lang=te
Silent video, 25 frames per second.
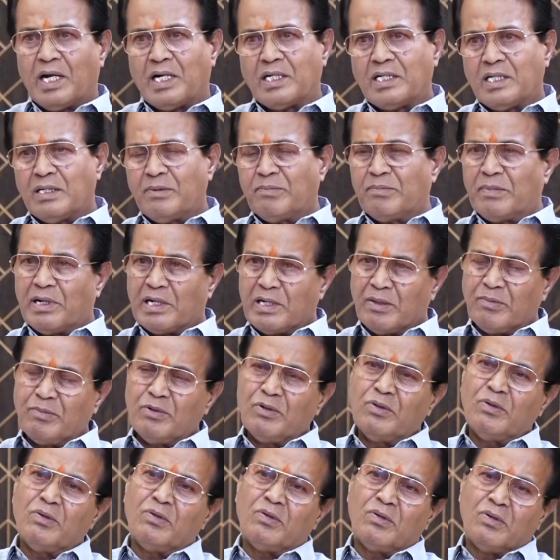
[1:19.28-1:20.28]
అంటే
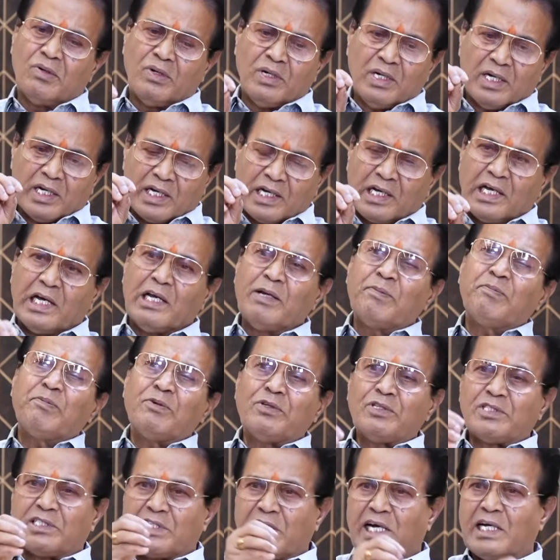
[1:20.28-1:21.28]
మనము
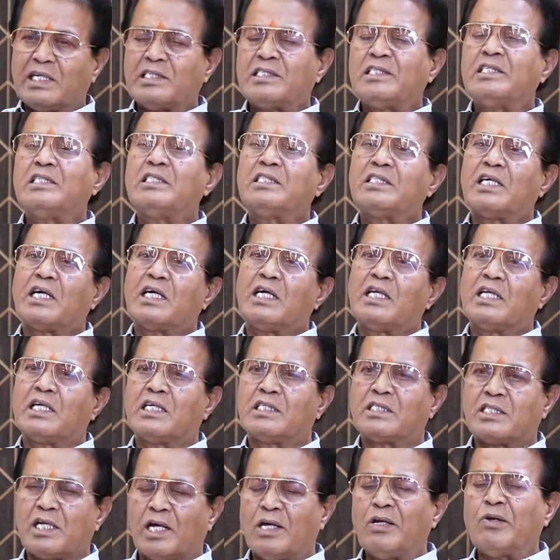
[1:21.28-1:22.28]
గెలుపును
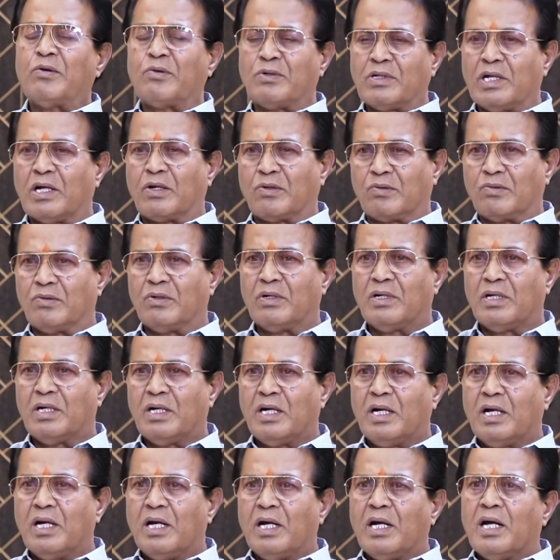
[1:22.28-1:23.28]
శాసించగలిగే స్థాయిలో ఉన్నారు
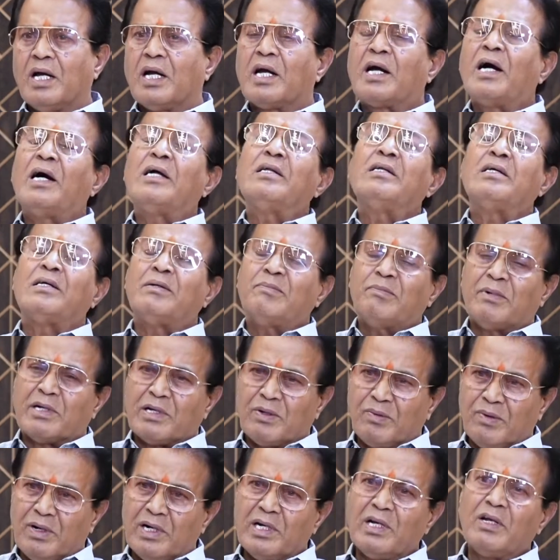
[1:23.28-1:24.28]
కానీ మన
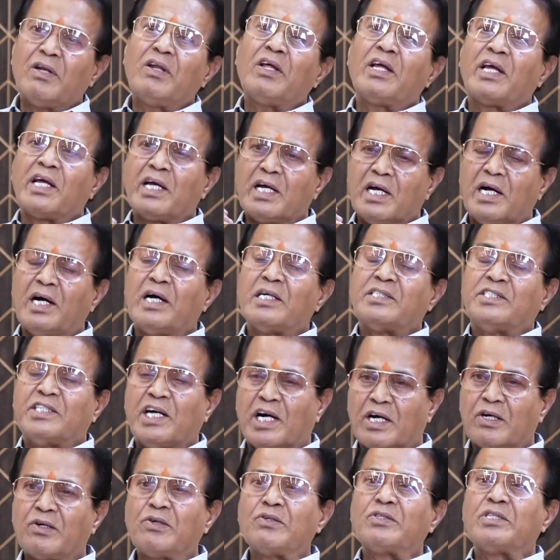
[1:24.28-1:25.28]
వాళ్ళలో ఇంకా
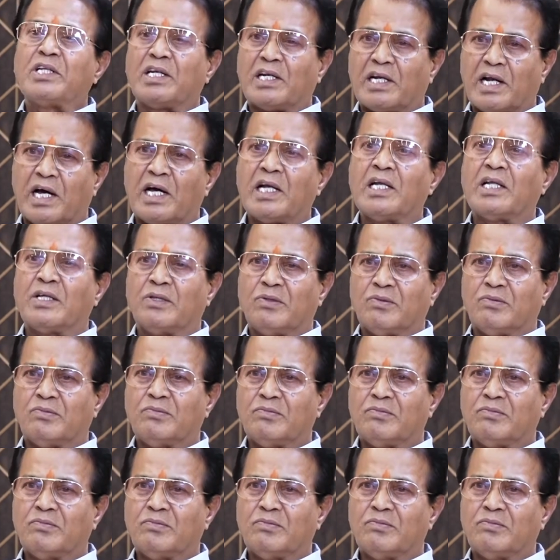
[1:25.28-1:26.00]
జాగృతి రాలేదు